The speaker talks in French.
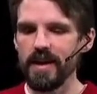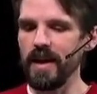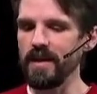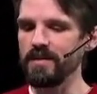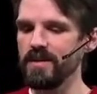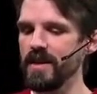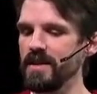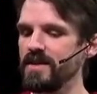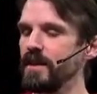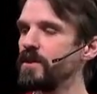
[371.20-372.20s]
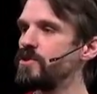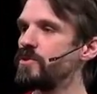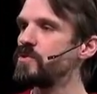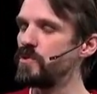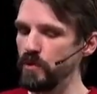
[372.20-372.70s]
certaines choses
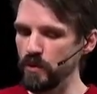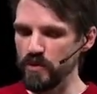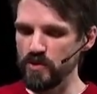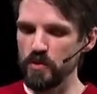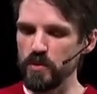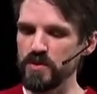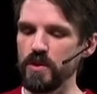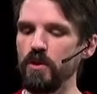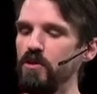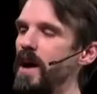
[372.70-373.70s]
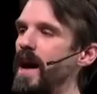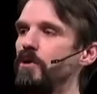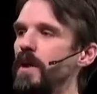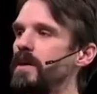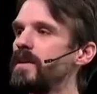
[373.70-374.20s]
d'autres sources euh, orales ou
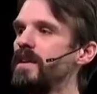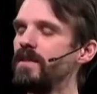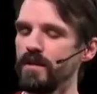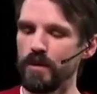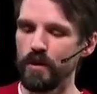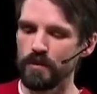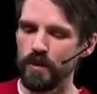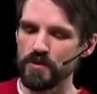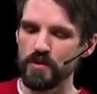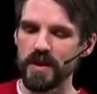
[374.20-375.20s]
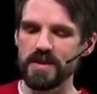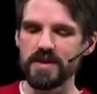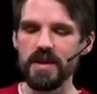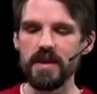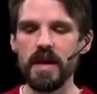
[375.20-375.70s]
écrites dans, ce récit,